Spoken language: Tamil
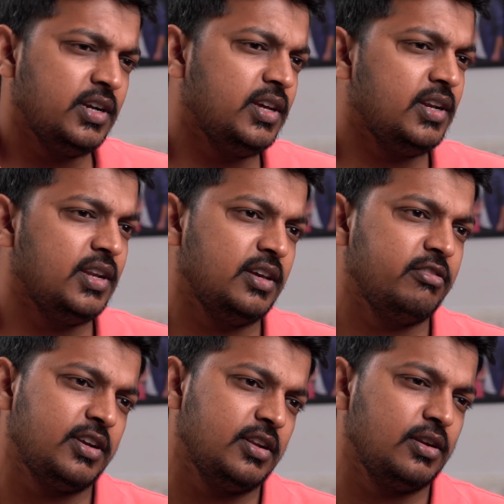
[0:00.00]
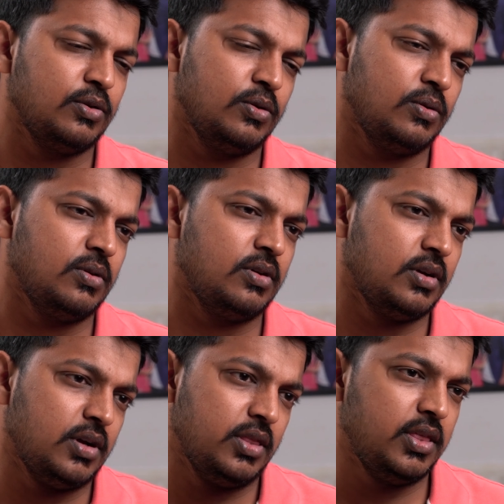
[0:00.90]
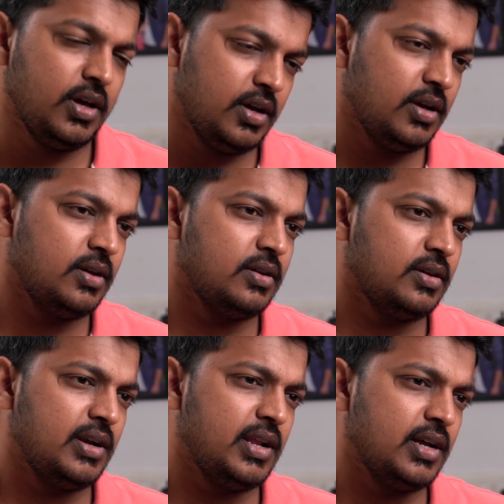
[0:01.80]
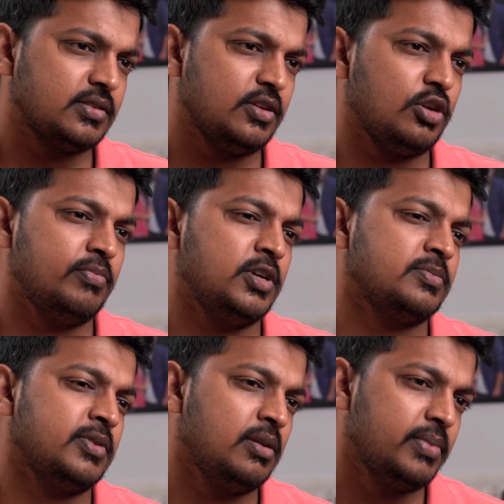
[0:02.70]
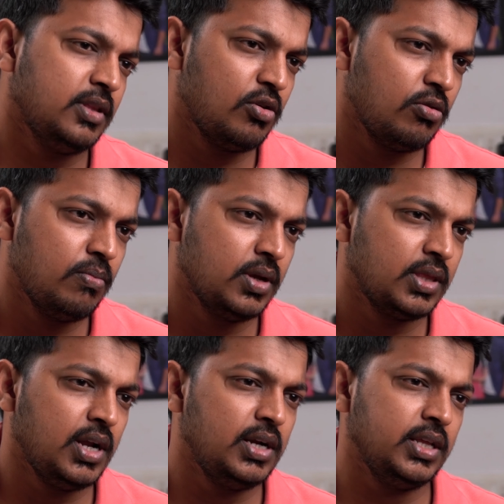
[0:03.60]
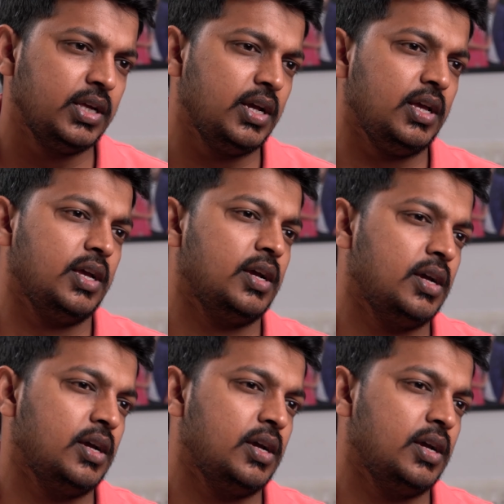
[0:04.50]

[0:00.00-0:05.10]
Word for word: சண்டே இல்லை வீட்லயே இருக்கோம் அதான் ரிலாக்ஸாக ரொமான்ஸ் பண்ணலான்னா ரொம்ப தான் அழட்டிக்கிறியே